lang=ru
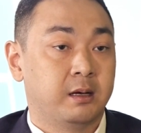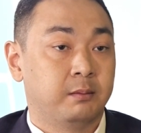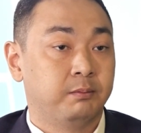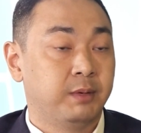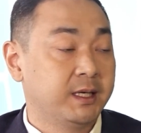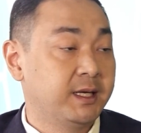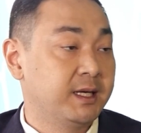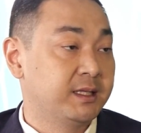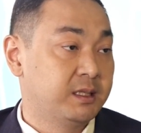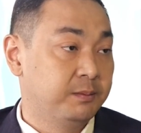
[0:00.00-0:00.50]

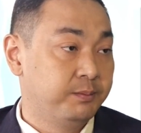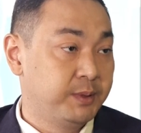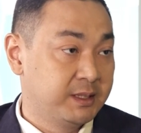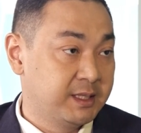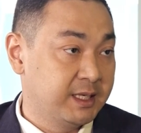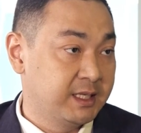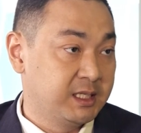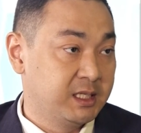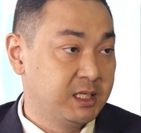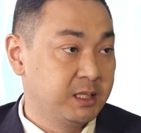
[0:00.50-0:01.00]
богата
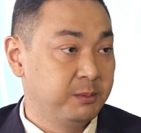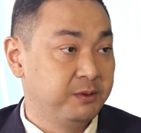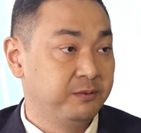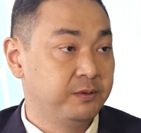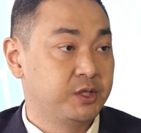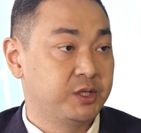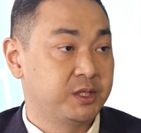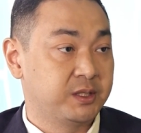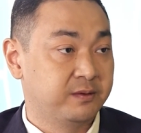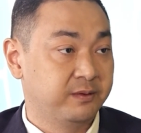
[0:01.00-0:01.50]
питательными
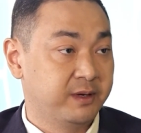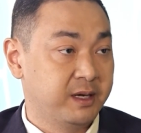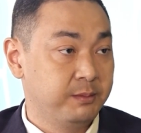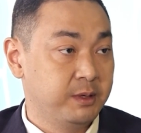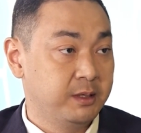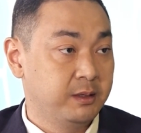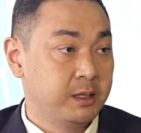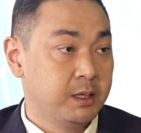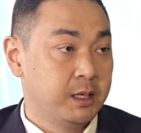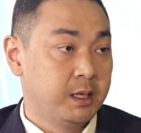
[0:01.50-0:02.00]

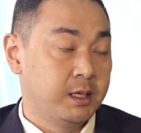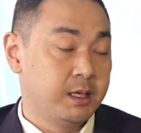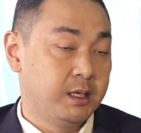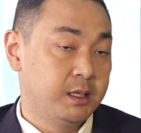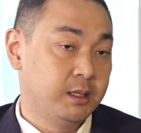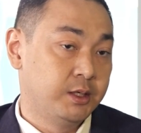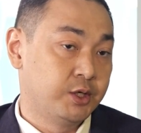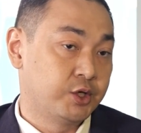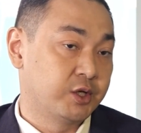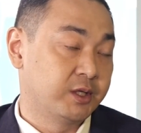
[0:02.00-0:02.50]
веществами
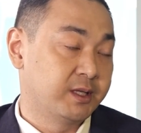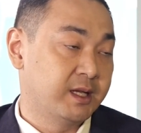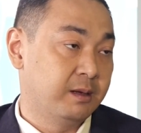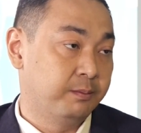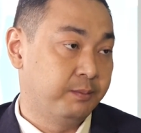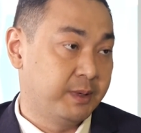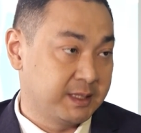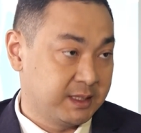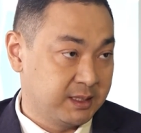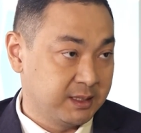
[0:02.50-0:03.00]
и лишена
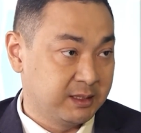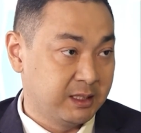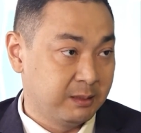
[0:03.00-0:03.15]
опасных